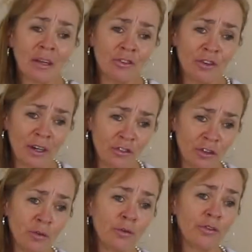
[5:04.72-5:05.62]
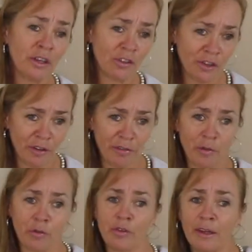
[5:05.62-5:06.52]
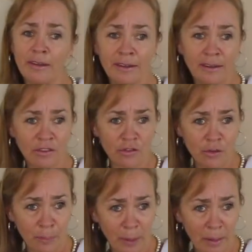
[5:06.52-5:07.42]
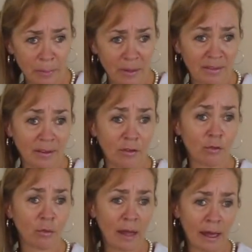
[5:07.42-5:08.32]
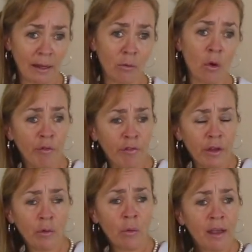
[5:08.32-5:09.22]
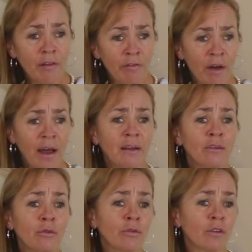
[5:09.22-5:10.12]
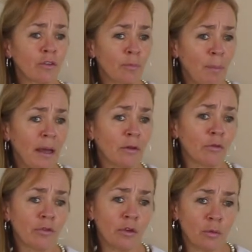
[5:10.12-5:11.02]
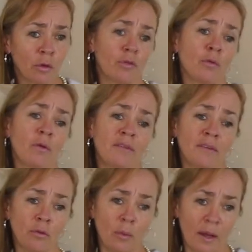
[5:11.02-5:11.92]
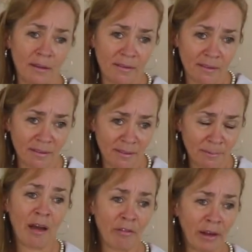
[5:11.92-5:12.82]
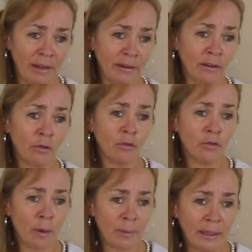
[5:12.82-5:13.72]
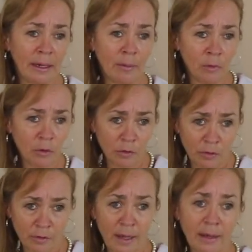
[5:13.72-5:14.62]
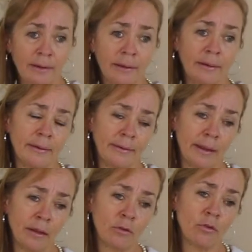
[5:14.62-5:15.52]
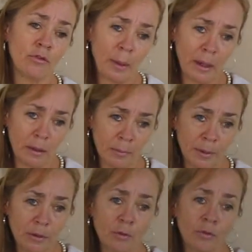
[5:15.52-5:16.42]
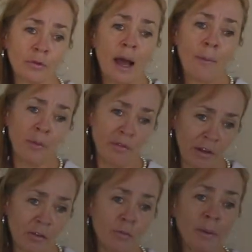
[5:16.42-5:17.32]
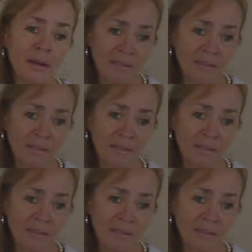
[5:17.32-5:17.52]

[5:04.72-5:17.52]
de artigos científicos, centenas de papers que estudaram o vinho em vários aspectos, situações e doenças, avaliando de uma maneira muito séria e dentro de parâmetros aprovados pela